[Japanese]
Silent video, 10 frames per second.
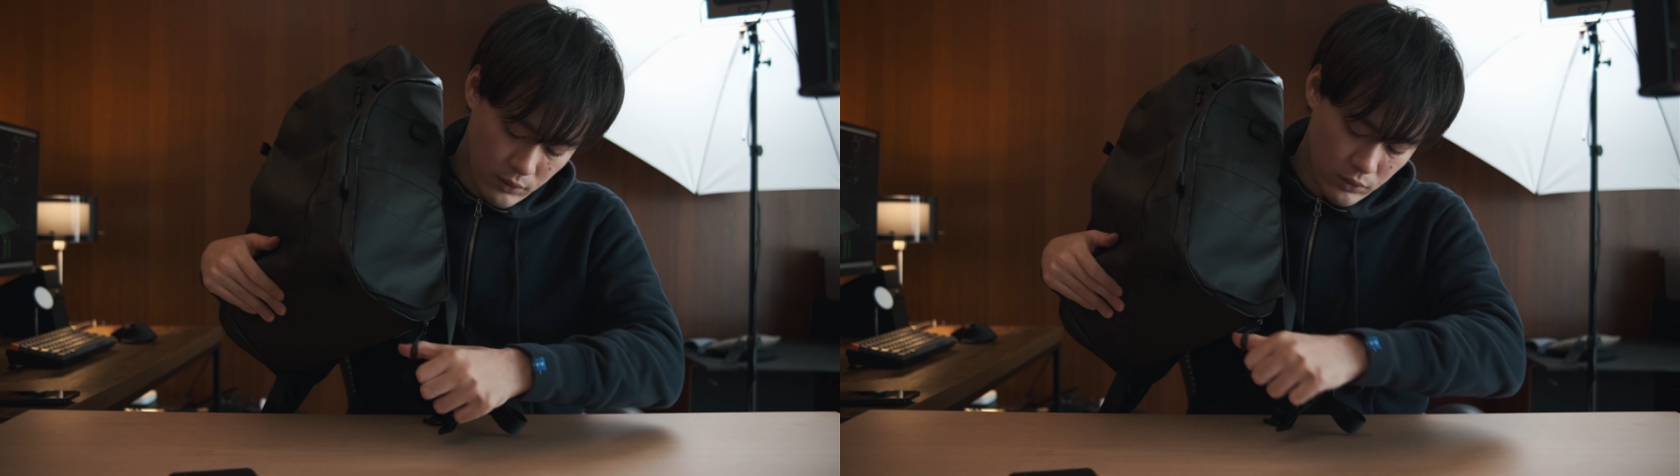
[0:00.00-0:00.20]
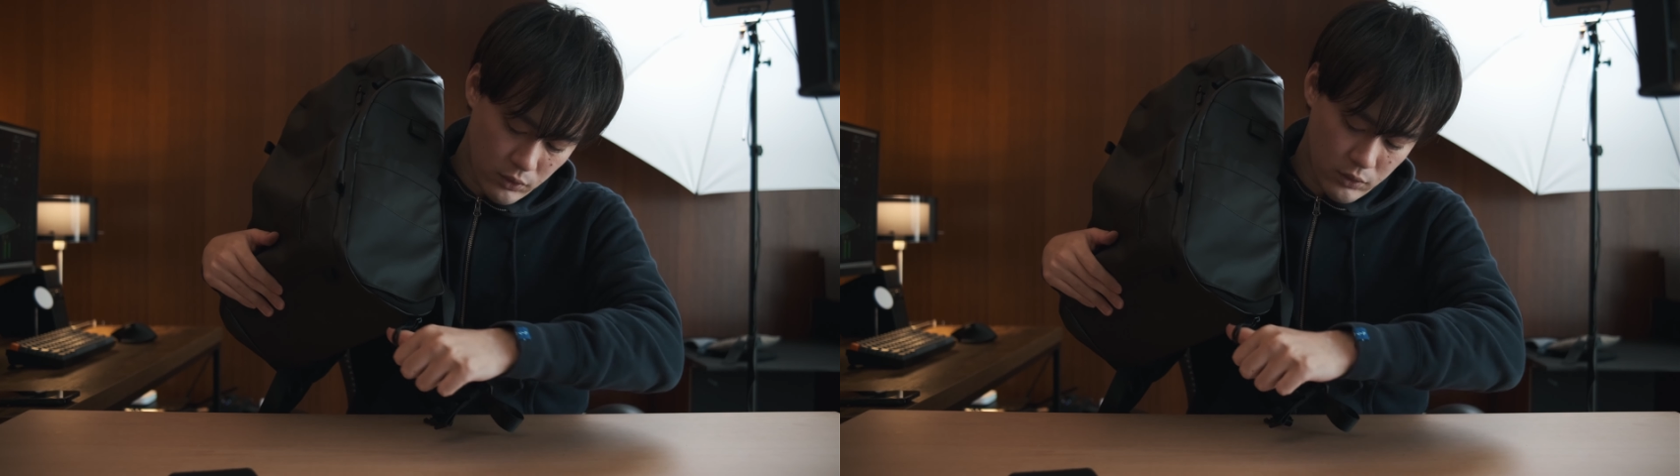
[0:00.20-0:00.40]

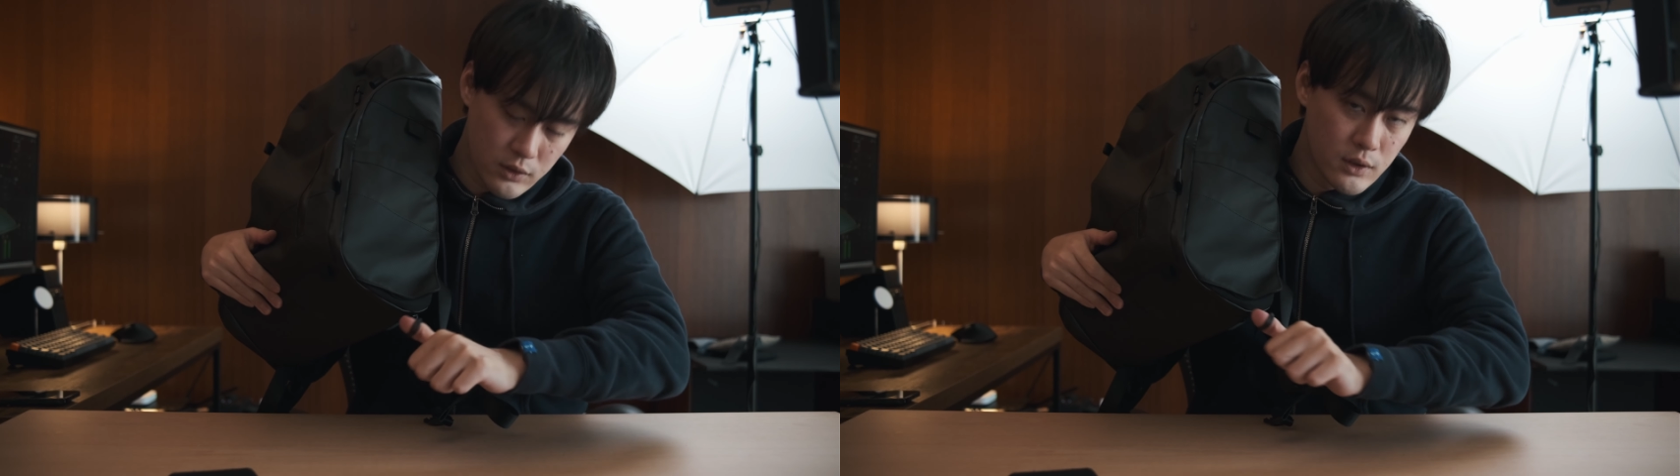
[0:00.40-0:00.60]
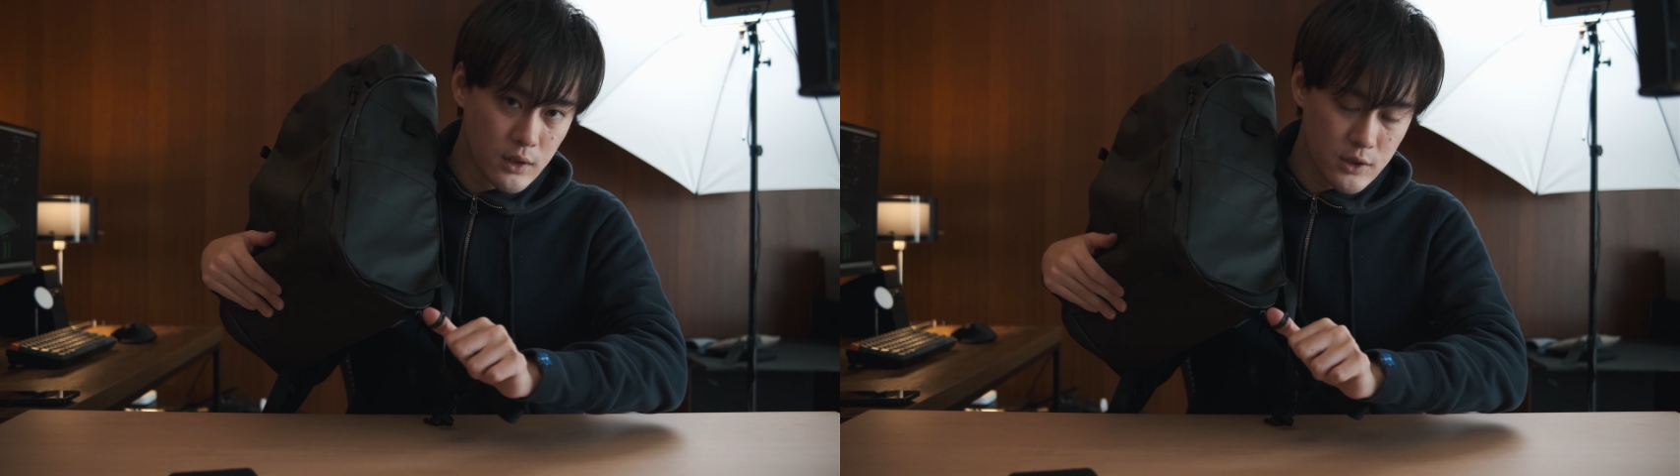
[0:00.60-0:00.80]
この
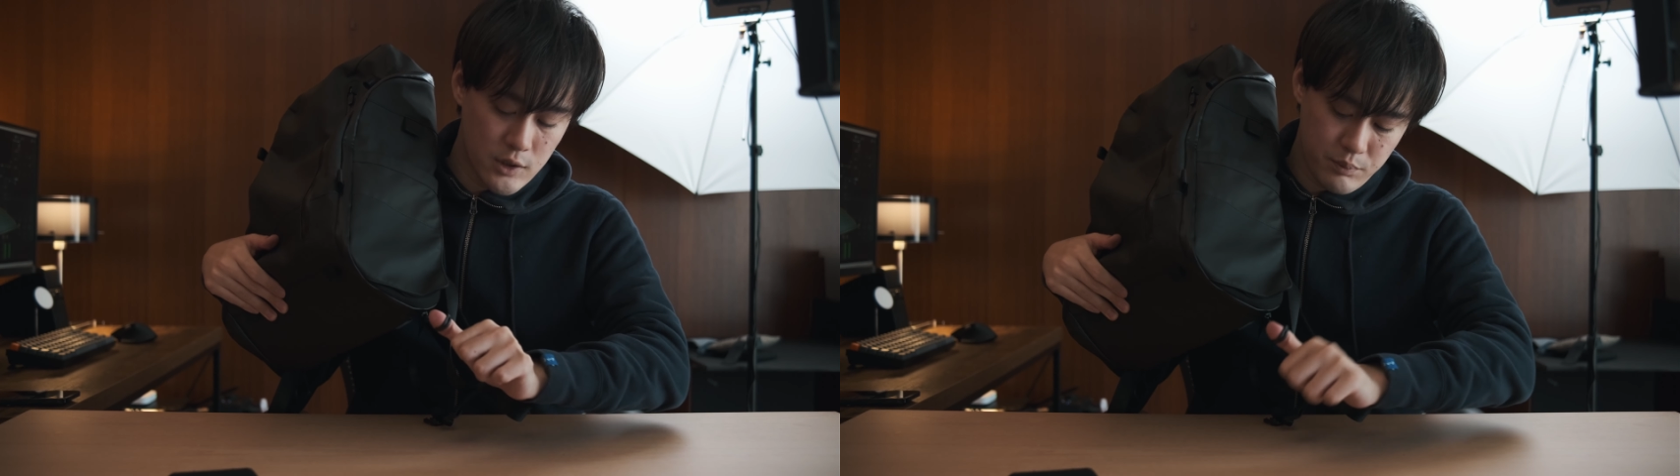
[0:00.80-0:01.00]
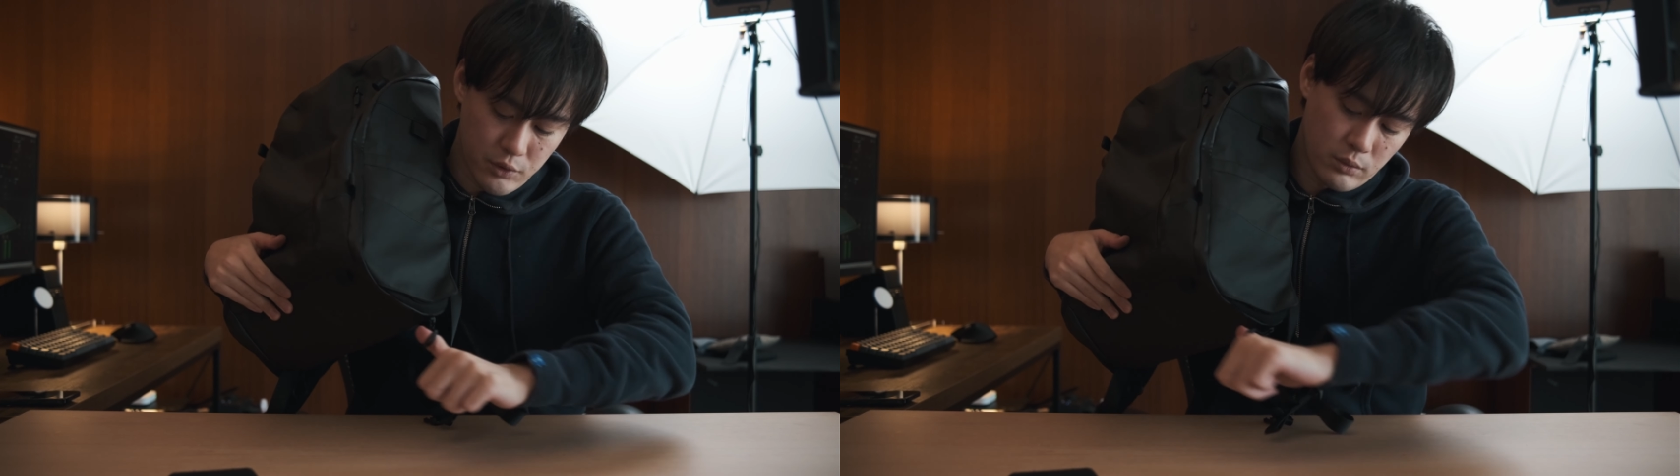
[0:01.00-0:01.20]

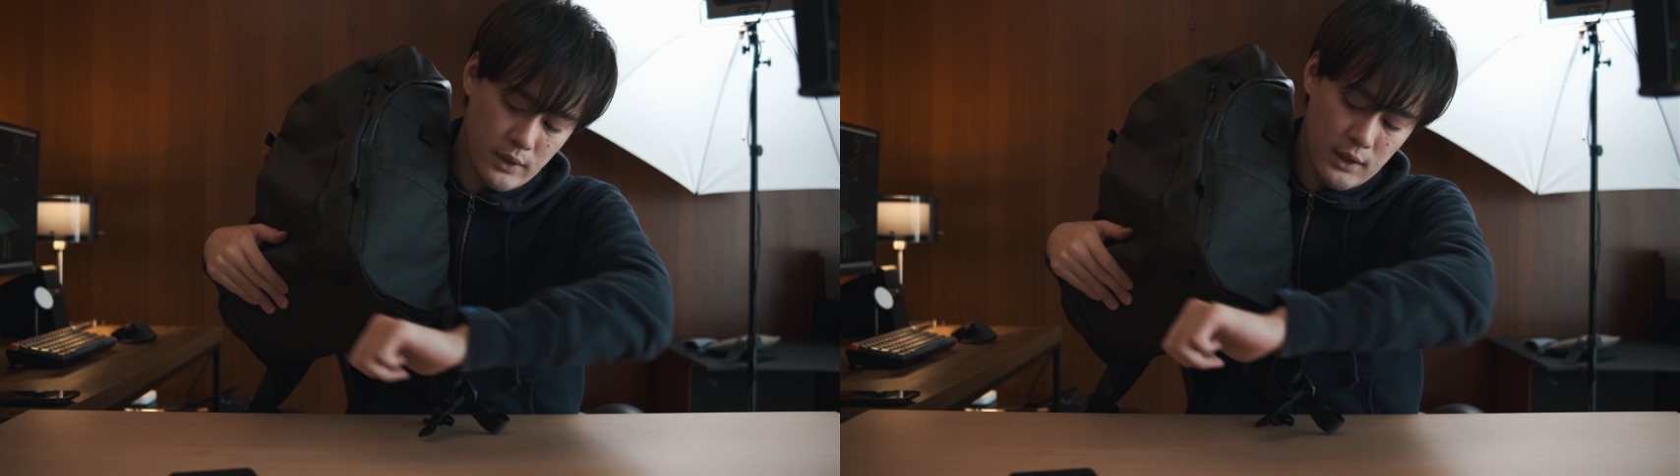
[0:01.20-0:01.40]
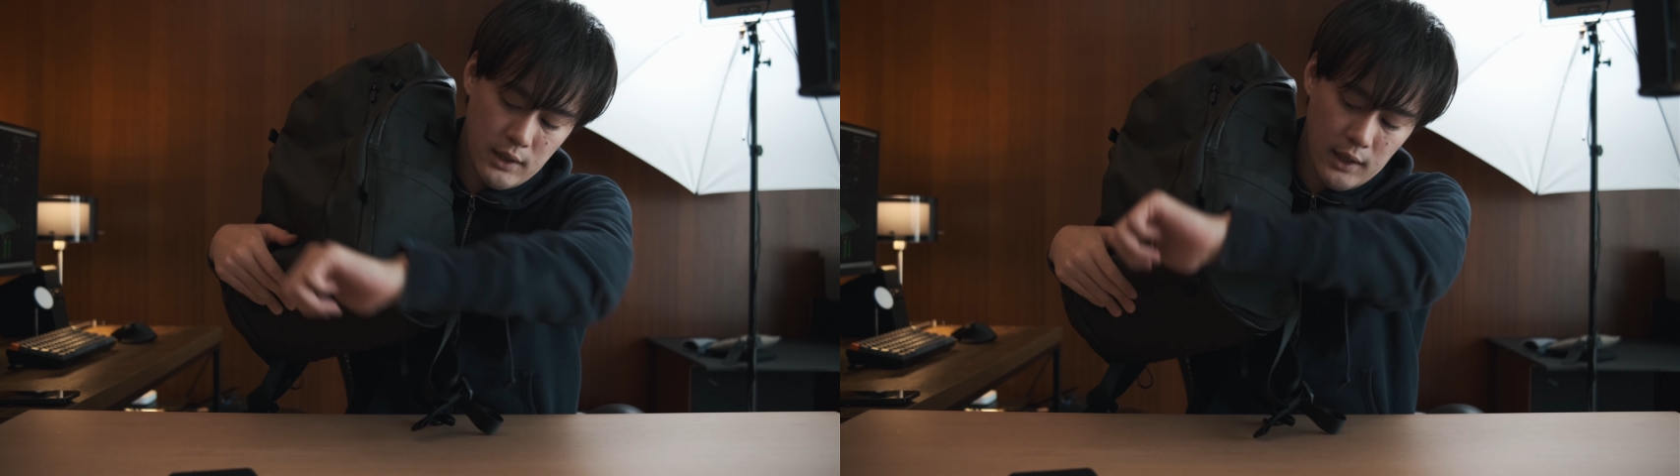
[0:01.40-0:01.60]
ジップを
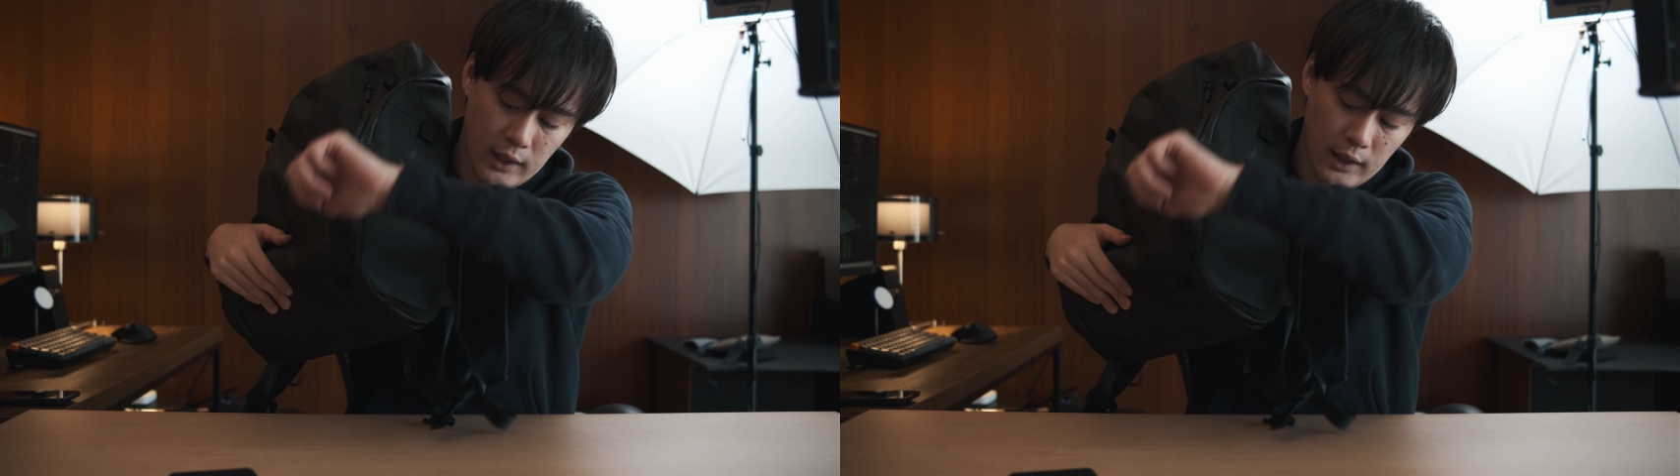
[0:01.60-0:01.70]
ウィーンって